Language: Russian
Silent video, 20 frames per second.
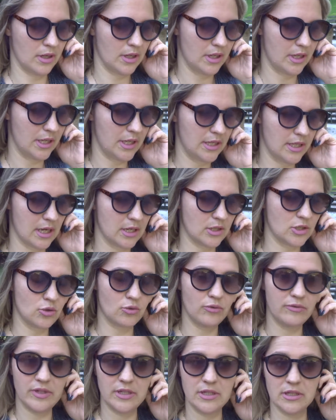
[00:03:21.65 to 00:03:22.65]
И также
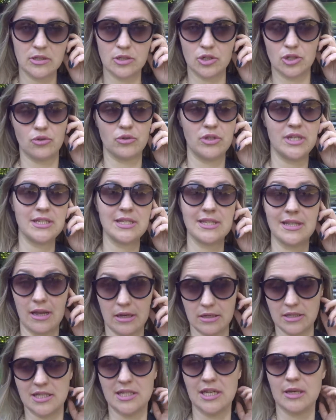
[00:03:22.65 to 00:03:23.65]
увидела, что есть
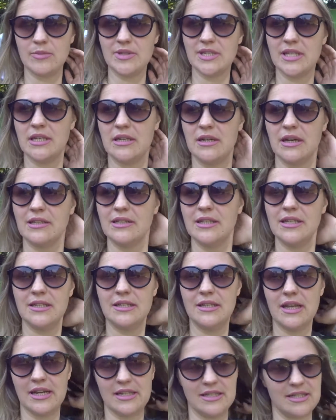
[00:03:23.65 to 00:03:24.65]
старые сиамские коты,
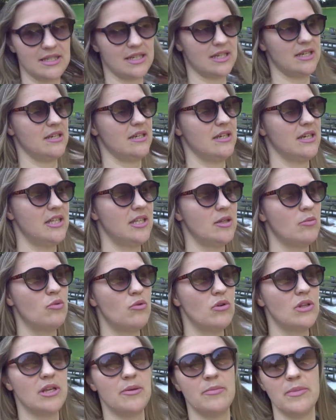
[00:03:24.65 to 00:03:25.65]
тайские. Это
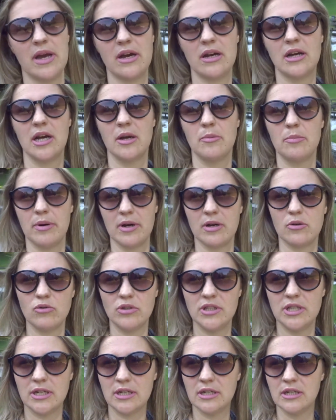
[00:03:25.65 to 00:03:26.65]
более мягкая
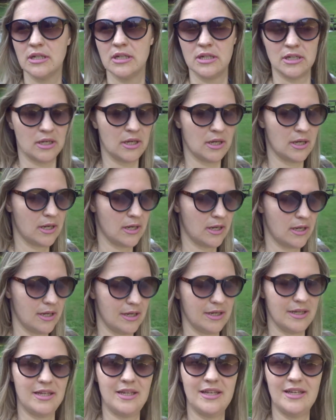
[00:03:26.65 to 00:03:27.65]
порода.
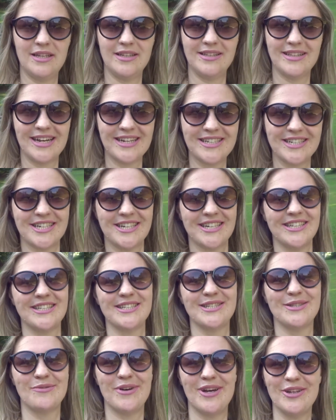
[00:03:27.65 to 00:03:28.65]
И также их
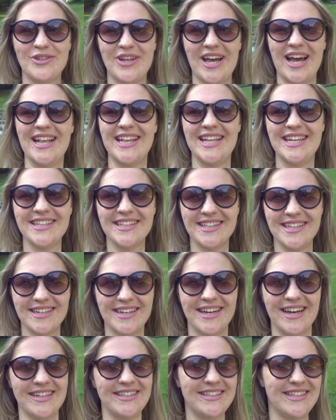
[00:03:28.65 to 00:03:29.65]
называют коленные
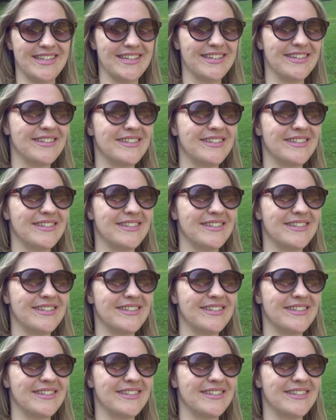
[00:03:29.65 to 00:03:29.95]
коты.